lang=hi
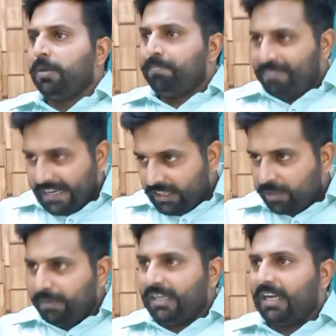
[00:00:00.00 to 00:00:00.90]
माइनर
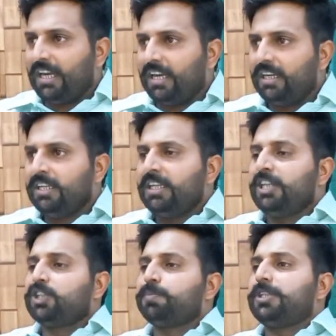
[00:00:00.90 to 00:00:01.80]
भी कहा
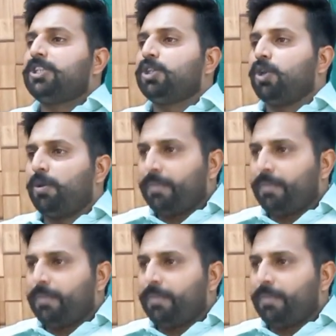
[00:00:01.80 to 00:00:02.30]
इस बच्ची को